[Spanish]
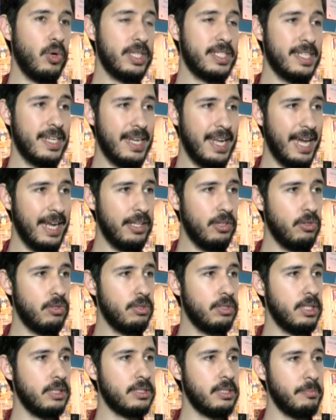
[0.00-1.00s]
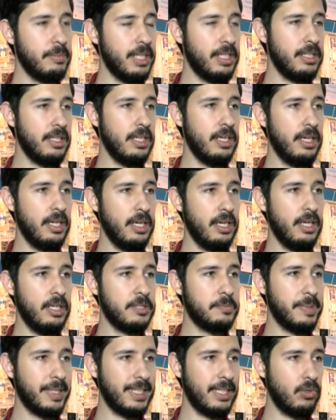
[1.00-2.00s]
escenario también de
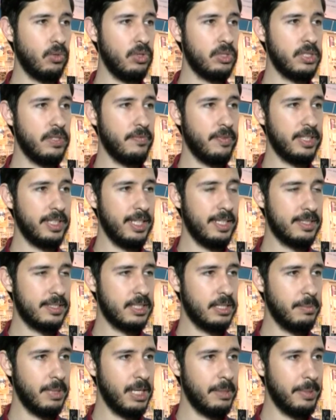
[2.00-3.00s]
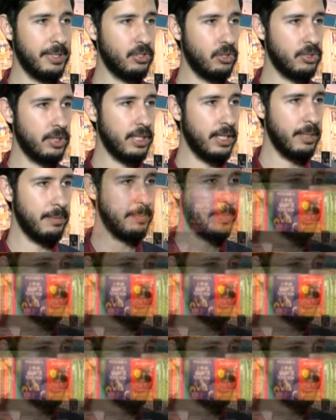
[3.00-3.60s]
espectáculos infantiles que se llama La Mitotera.